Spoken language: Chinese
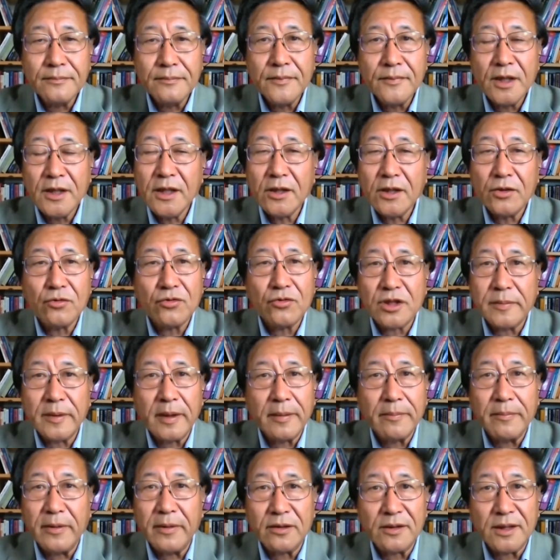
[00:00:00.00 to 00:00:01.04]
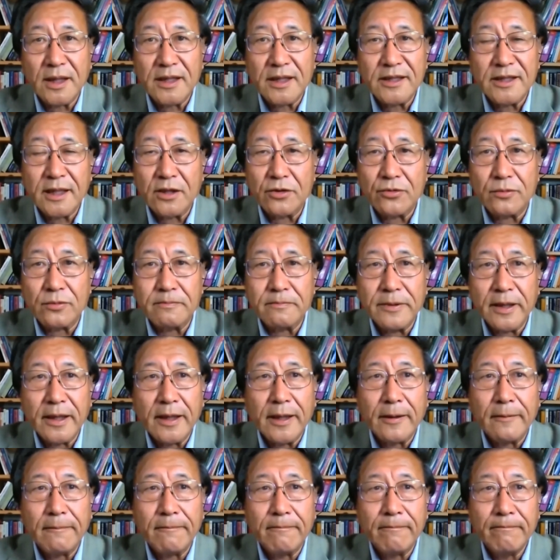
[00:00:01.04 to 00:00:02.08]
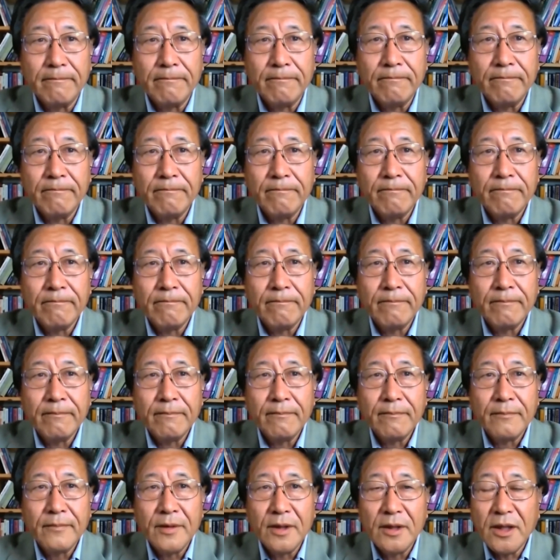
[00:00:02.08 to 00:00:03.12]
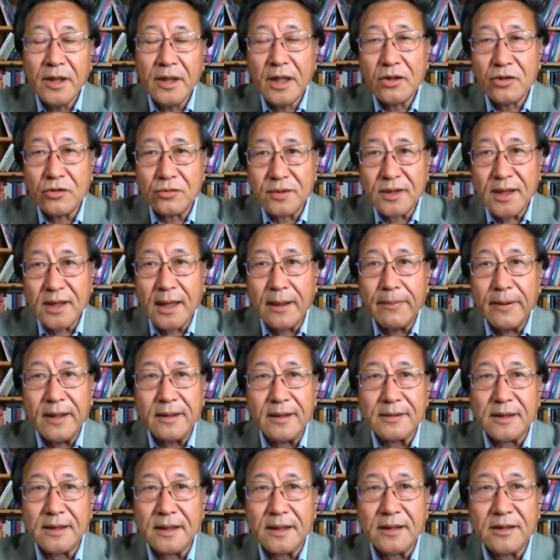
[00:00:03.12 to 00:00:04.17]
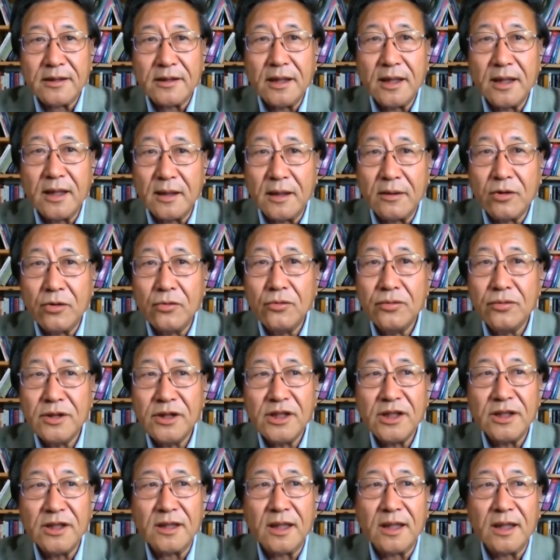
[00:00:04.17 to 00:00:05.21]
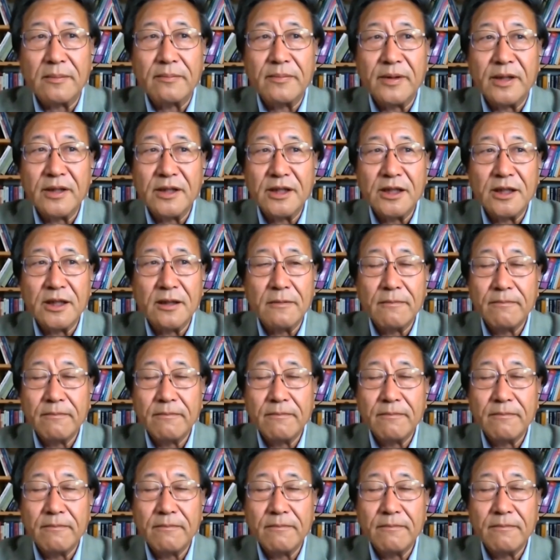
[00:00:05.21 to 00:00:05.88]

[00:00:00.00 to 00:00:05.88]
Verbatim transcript: 印度士兵没有打架的准备。那种大棒子是冷攻击性的冷兵器，